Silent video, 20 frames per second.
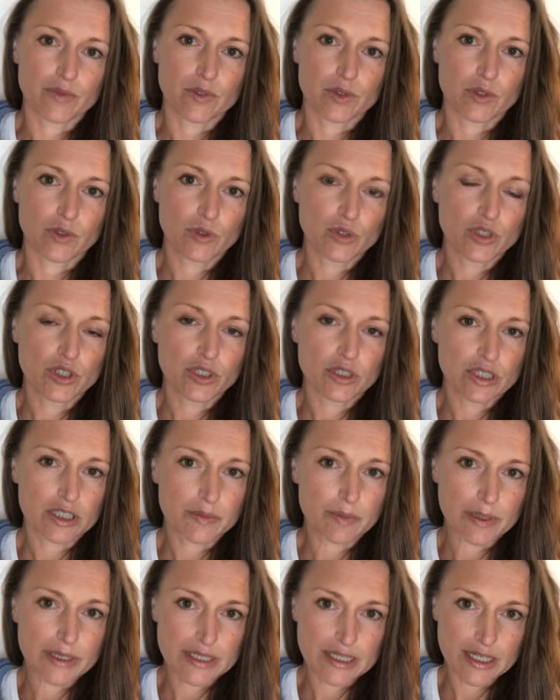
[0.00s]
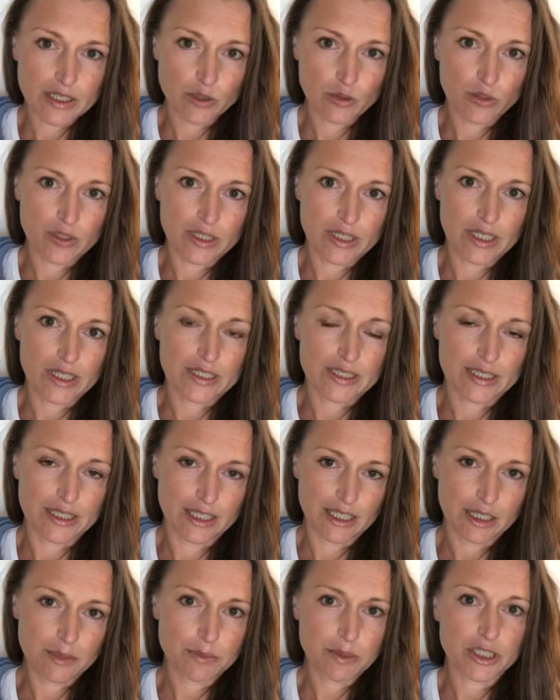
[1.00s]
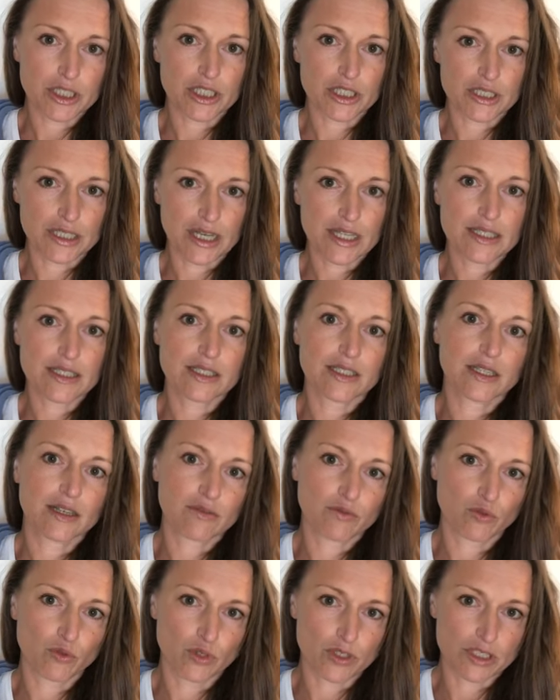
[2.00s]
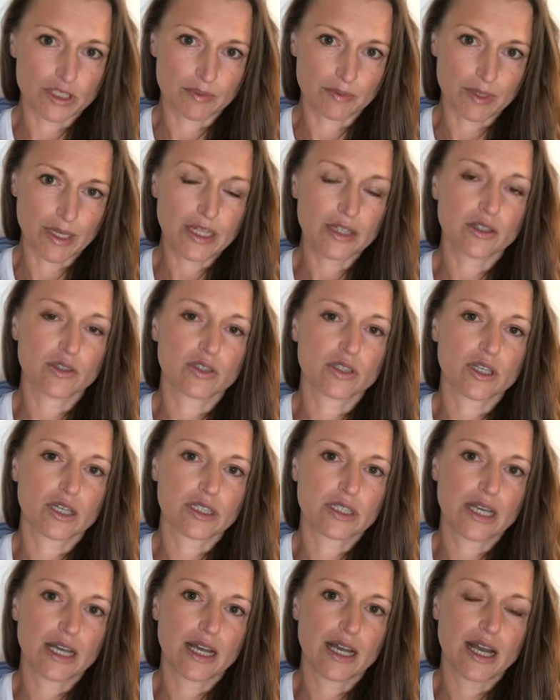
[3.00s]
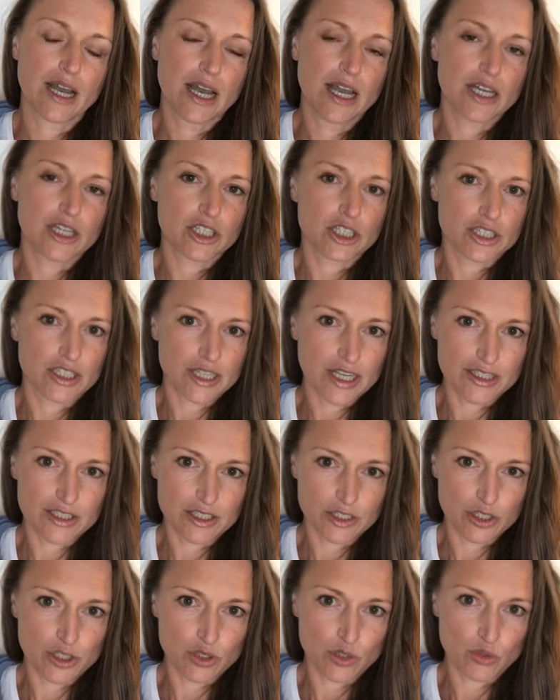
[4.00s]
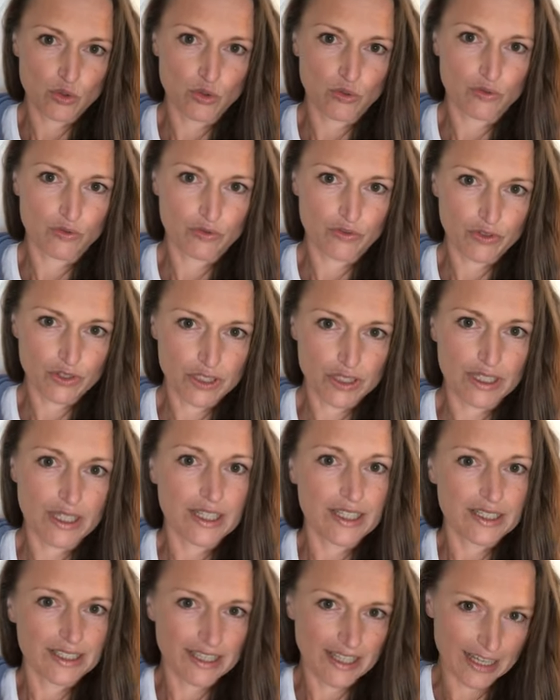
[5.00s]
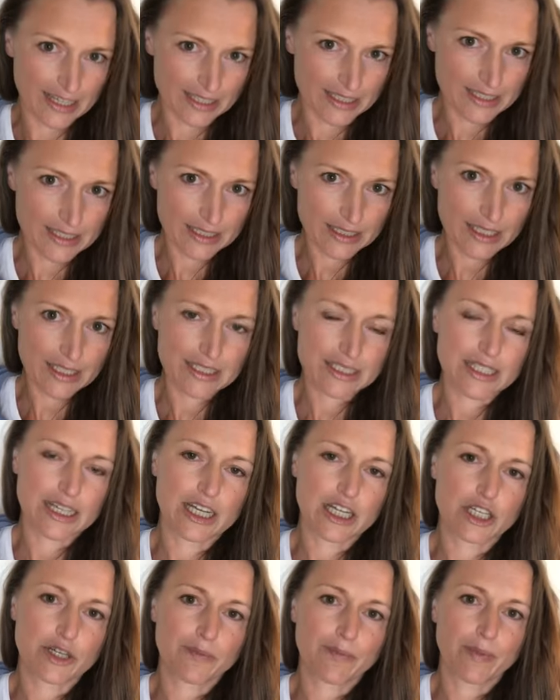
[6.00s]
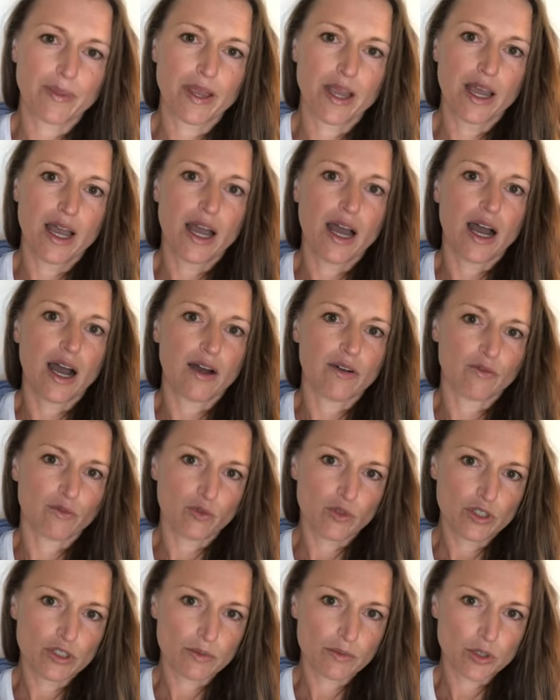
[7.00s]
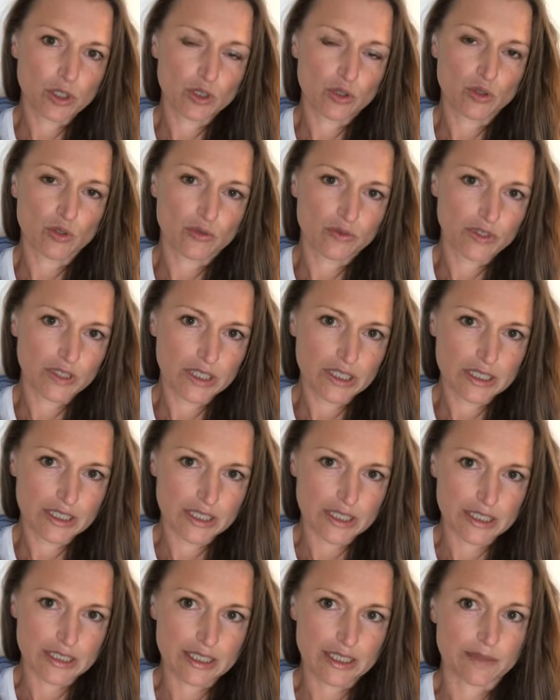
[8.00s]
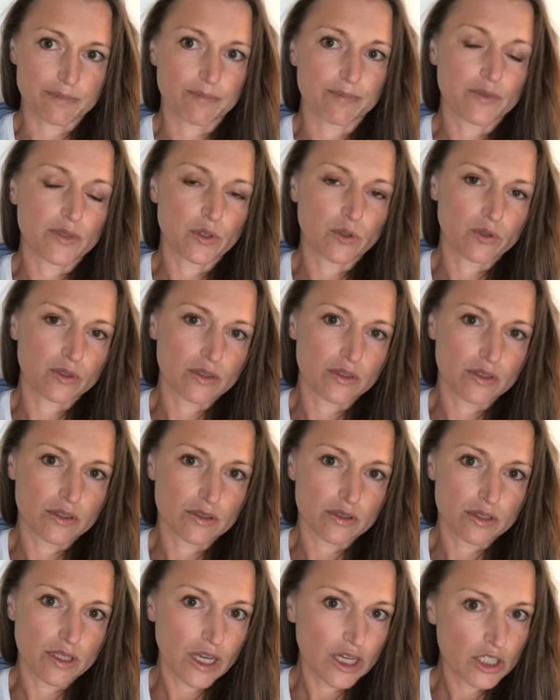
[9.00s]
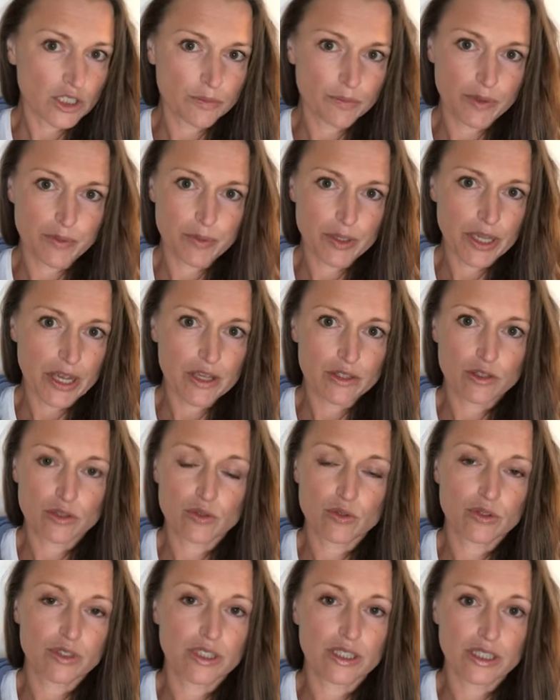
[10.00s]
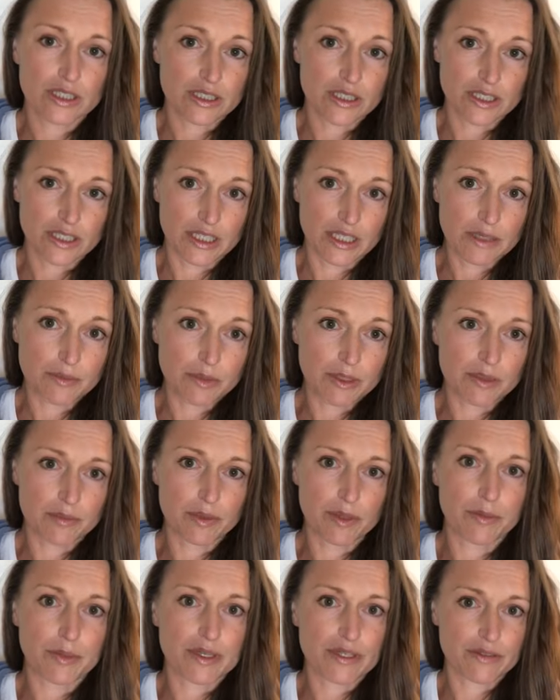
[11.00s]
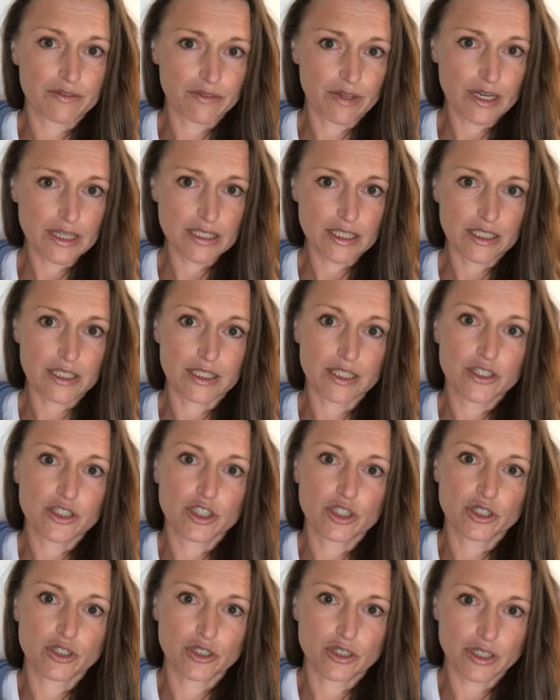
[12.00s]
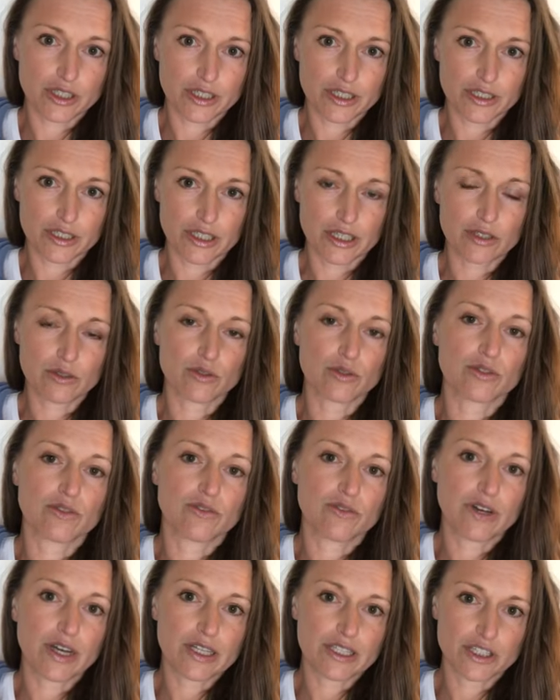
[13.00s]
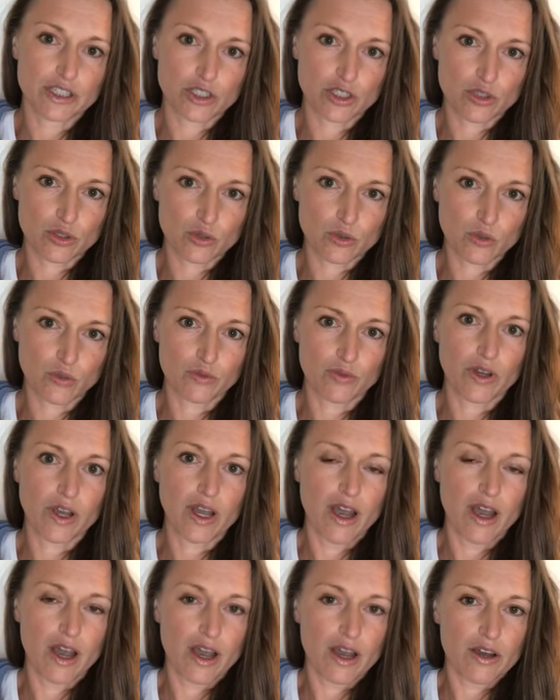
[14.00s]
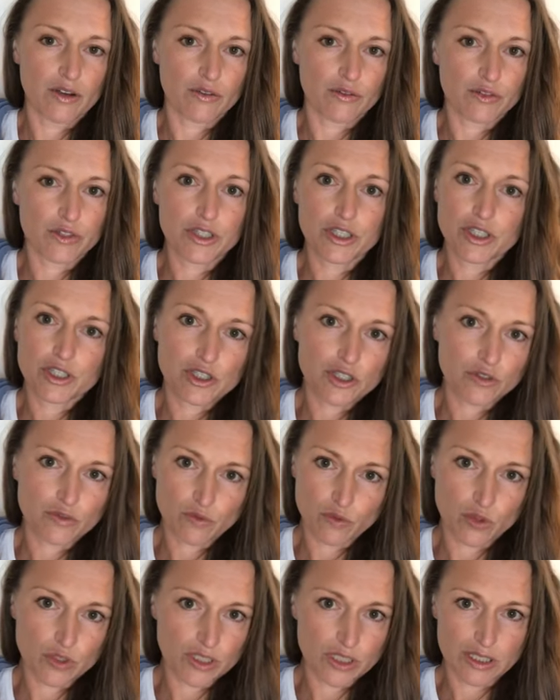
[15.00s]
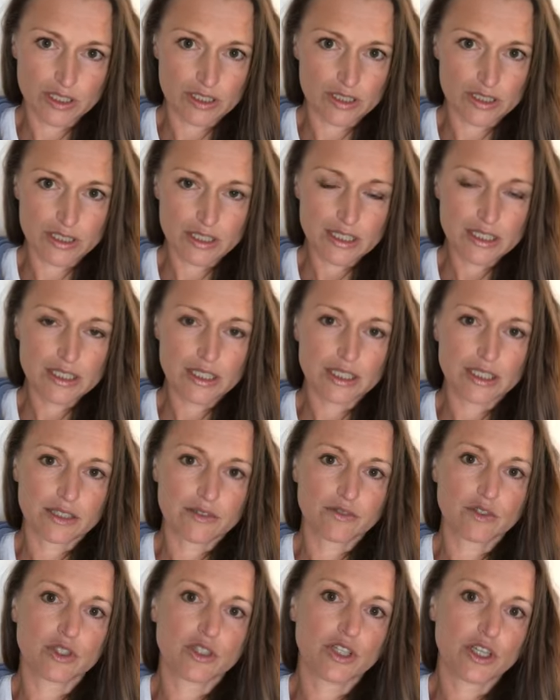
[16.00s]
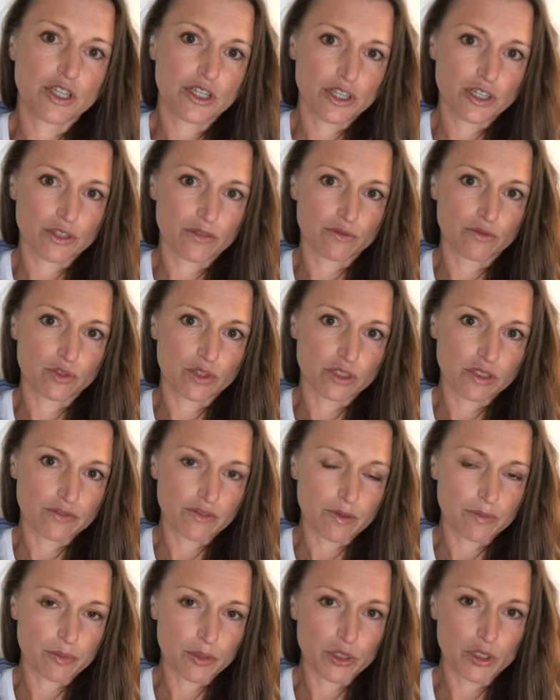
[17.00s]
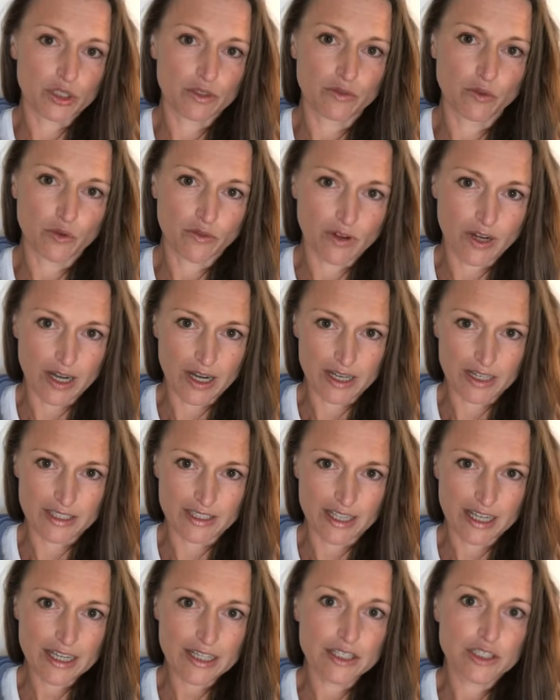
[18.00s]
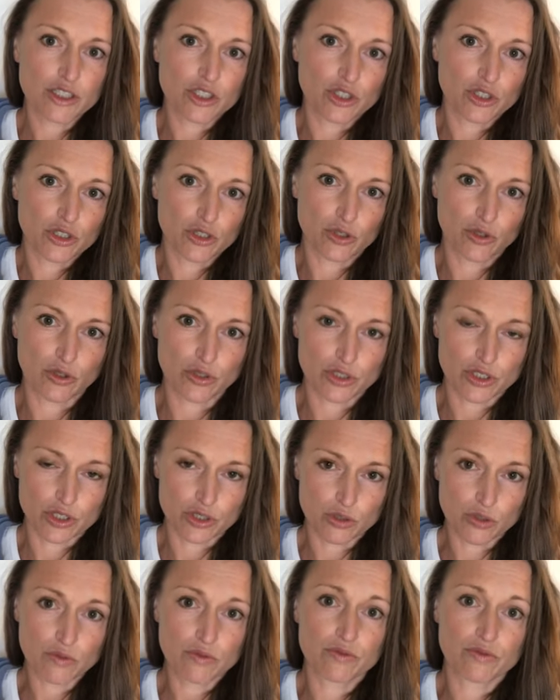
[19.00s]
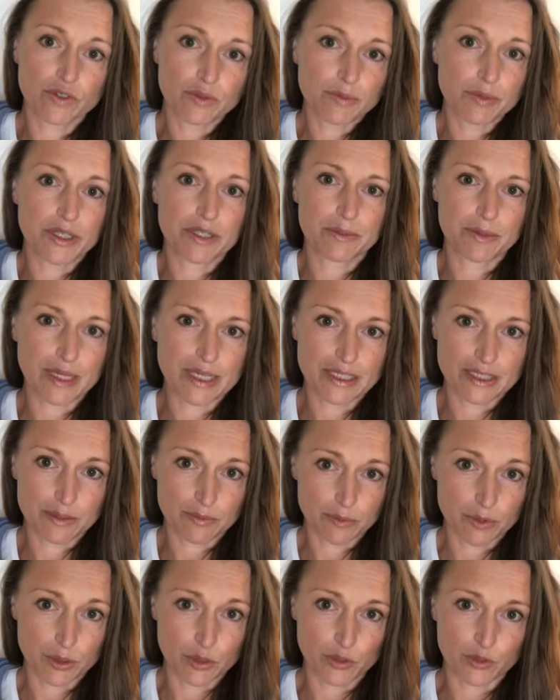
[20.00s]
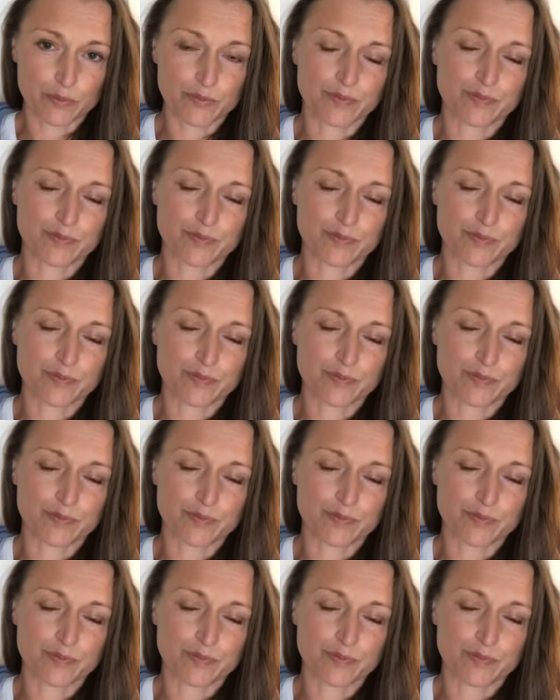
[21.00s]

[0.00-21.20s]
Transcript: Очень распространенная схема 16 на 8, да, то есть когда 16 часов вы голодаете, так скажем, а 8 часов едите. Э, также применяют и другие схемы, например, 20 на 4, да, то есть 20 часов вы ничего не едите, и в течение вот этого пищевого окна из 4 часов вы принимаете пищу.